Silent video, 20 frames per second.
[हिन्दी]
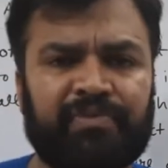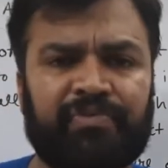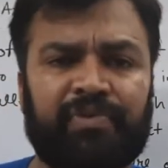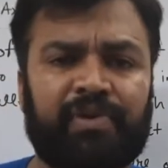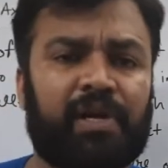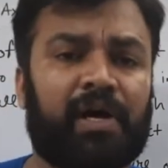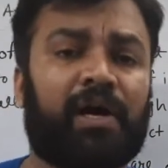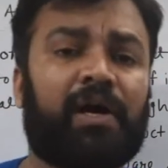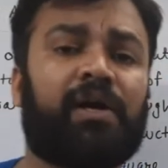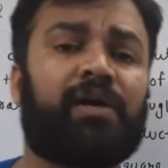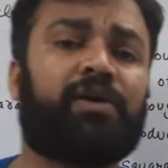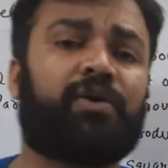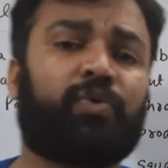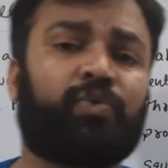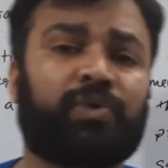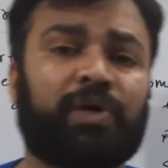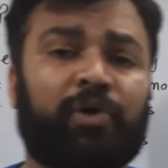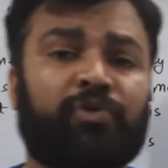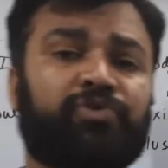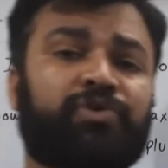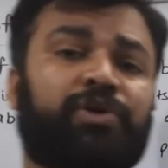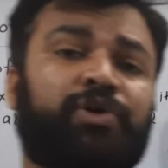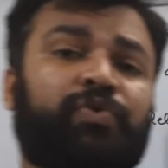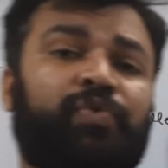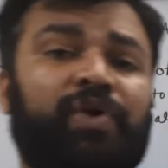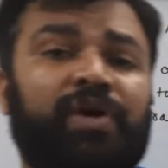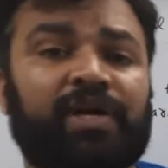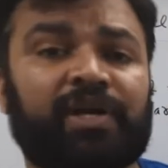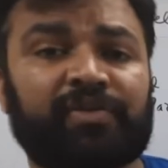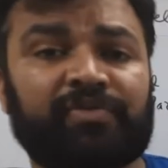फिलहाल
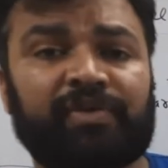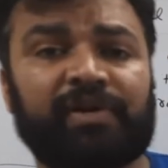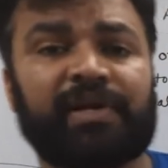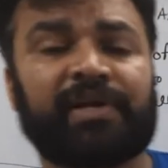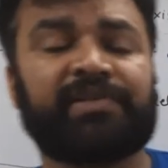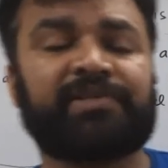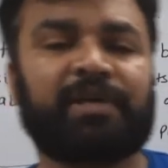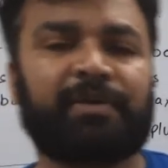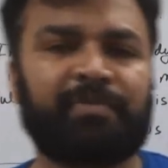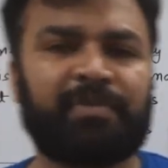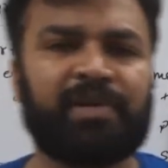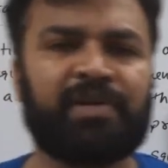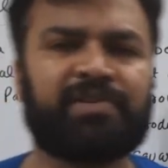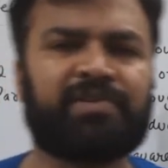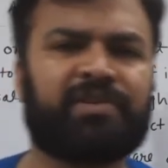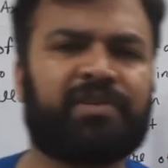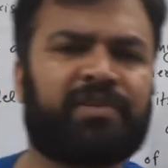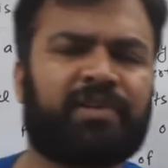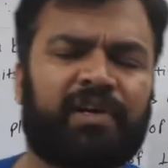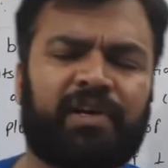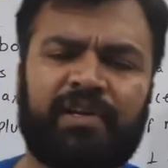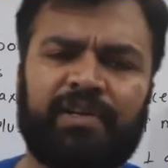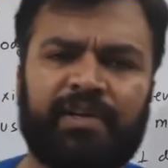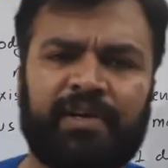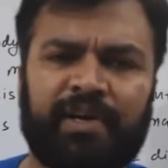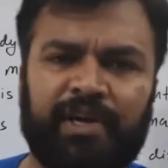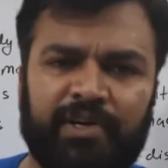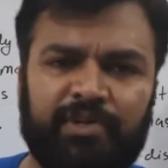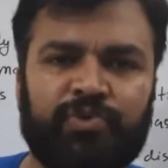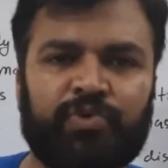2021 एग्जामिनेशन के लिए
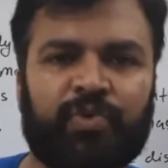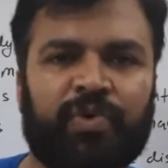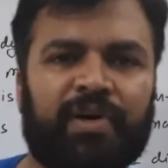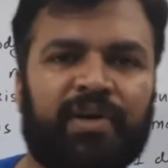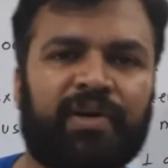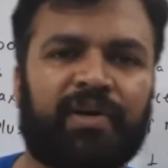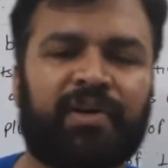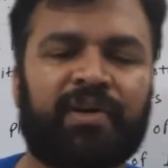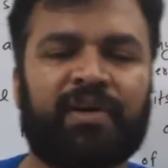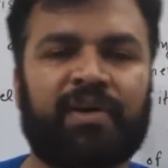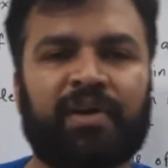कट चुका है